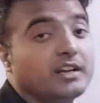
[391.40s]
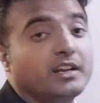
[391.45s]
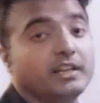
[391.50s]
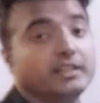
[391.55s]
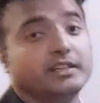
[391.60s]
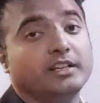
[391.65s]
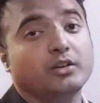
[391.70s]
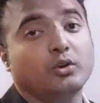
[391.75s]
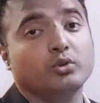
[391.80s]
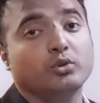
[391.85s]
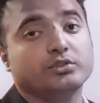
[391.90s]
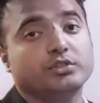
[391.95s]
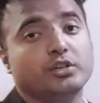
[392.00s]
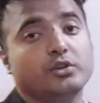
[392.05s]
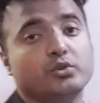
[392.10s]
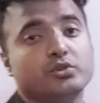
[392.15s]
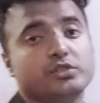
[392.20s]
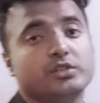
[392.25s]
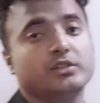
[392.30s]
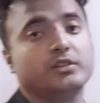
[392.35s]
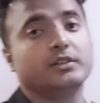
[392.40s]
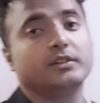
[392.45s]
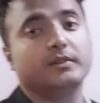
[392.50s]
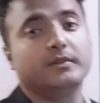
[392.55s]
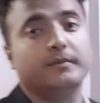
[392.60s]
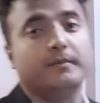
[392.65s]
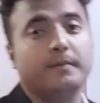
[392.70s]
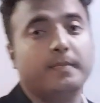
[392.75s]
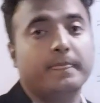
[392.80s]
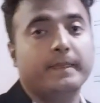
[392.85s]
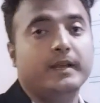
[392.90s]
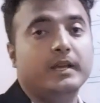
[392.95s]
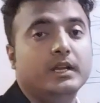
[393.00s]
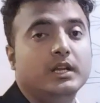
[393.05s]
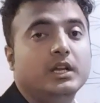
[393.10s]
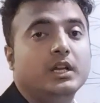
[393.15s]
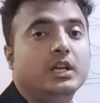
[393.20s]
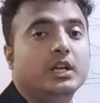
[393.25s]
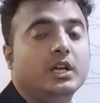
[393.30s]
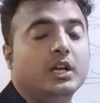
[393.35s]
क्या कहते हैं
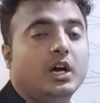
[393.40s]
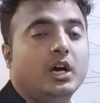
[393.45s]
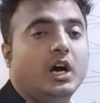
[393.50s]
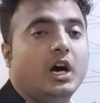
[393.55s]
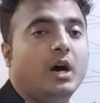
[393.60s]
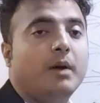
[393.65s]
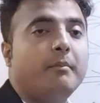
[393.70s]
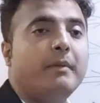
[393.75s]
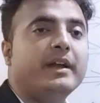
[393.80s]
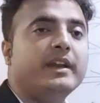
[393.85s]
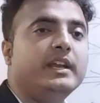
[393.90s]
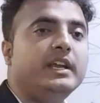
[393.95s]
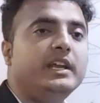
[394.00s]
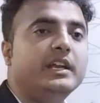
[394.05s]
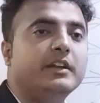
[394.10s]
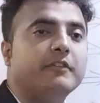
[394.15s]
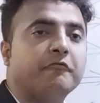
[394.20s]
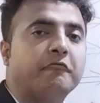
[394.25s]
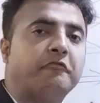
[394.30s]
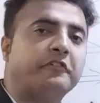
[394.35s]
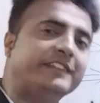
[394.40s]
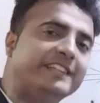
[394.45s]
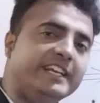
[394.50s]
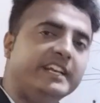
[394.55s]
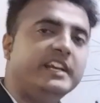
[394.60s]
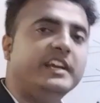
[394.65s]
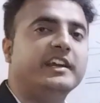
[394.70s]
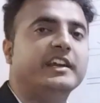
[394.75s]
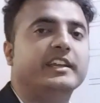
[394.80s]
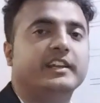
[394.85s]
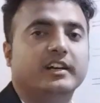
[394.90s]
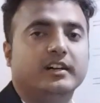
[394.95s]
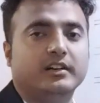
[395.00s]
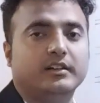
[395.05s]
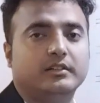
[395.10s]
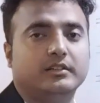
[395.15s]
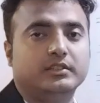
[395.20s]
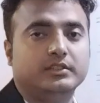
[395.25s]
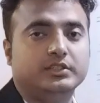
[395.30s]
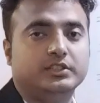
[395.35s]
कॉन्स्टिट्यूशन हमारे विद इन इंडिया
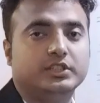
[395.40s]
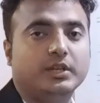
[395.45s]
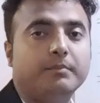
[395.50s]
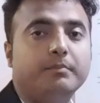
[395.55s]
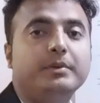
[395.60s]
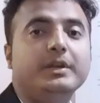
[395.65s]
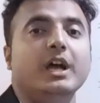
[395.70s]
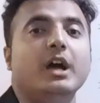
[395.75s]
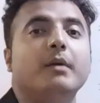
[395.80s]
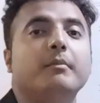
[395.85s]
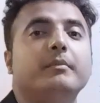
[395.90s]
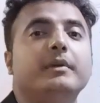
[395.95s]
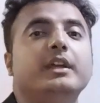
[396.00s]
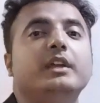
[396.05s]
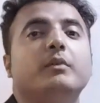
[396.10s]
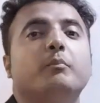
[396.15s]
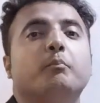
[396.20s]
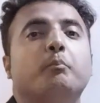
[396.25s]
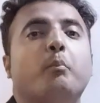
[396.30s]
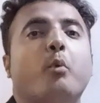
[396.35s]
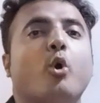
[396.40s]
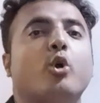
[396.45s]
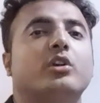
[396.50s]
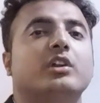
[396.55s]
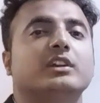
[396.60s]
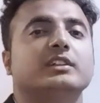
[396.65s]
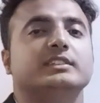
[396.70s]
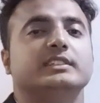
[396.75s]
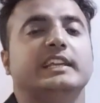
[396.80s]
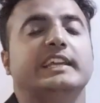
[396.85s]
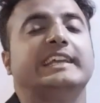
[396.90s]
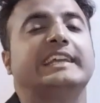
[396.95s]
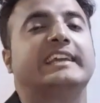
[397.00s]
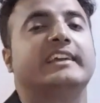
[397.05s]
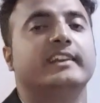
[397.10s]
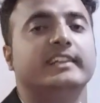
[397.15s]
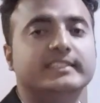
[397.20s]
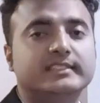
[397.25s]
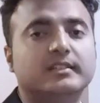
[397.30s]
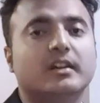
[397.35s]
जब भी हमें बॉर्डर्स
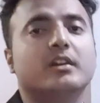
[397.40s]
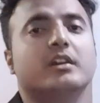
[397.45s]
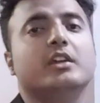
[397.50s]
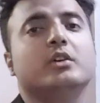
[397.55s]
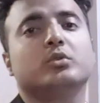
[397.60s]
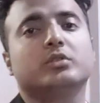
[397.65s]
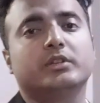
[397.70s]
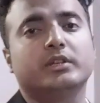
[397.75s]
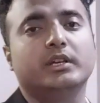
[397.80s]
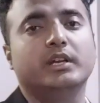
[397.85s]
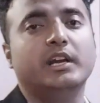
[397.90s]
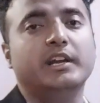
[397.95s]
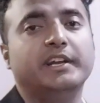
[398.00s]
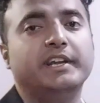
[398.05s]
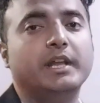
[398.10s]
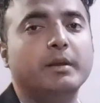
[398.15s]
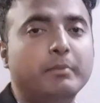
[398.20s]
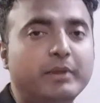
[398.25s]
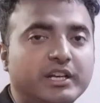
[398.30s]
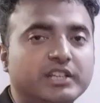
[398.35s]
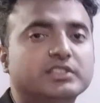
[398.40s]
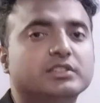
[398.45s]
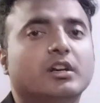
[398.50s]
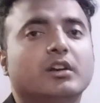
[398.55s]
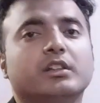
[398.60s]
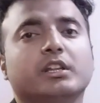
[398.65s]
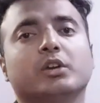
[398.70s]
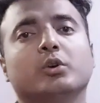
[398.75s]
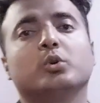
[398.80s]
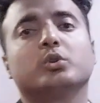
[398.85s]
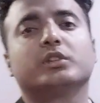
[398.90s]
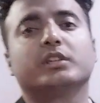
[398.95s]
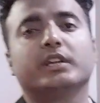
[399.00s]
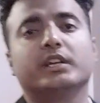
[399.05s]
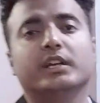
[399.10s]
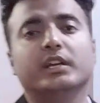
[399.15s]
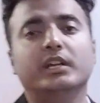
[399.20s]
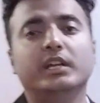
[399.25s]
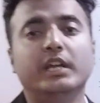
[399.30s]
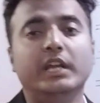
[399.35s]
इंक्रीज करने होते हैं डिमिनिश करने होते
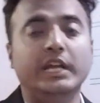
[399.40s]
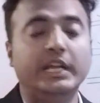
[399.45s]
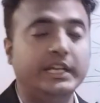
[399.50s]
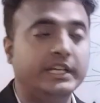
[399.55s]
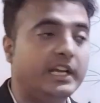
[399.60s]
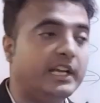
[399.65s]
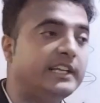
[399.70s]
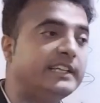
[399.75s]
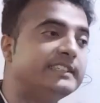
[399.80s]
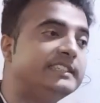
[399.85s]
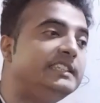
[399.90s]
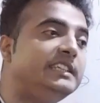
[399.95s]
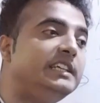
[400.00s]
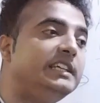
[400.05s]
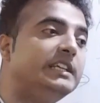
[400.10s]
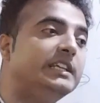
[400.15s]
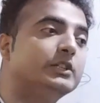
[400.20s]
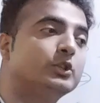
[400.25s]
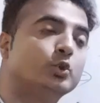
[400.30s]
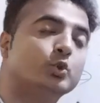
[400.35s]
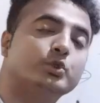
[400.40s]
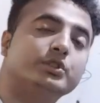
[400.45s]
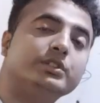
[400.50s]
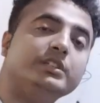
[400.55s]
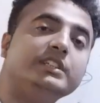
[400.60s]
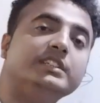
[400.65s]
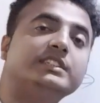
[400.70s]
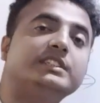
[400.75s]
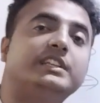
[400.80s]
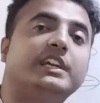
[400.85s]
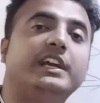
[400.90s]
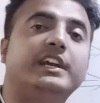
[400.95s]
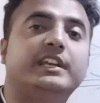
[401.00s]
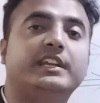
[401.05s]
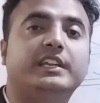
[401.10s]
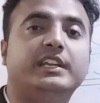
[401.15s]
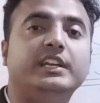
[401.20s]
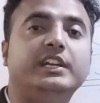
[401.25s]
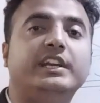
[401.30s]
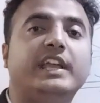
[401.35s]
हैं या किसी दूसरी स्टेट
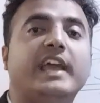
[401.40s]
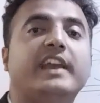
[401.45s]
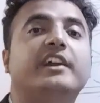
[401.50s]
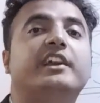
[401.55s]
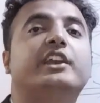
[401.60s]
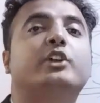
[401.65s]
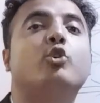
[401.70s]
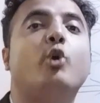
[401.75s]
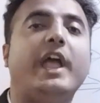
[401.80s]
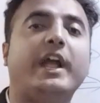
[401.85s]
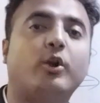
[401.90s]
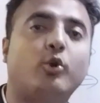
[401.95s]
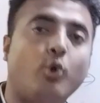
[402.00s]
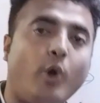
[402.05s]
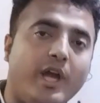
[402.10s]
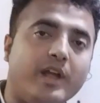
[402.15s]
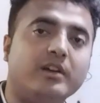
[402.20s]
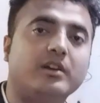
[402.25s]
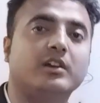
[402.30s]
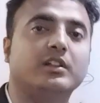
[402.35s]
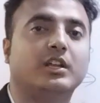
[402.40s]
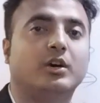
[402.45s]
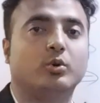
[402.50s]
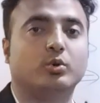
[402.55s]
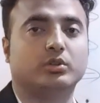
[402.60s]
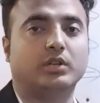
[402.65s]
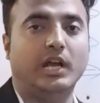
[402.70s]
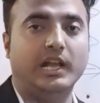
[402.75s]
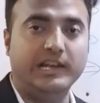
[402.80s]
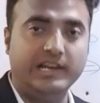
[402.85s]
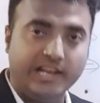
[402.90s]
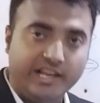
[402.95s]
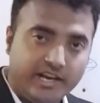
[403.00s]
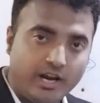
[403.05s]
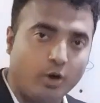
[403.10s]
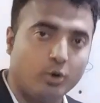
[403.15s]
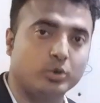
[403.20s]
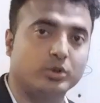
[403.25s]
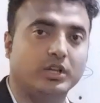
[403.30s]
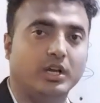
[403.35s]
की टेरिटरी को एक्वायर करना होता है
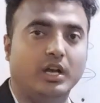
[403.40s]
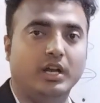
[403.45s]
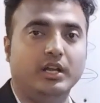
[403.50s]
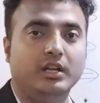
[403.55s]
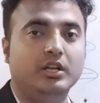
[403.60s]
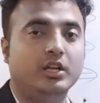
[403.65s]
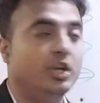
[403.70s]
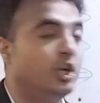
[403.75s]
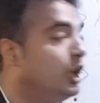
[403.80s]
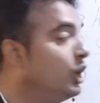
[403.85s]
लेना होता है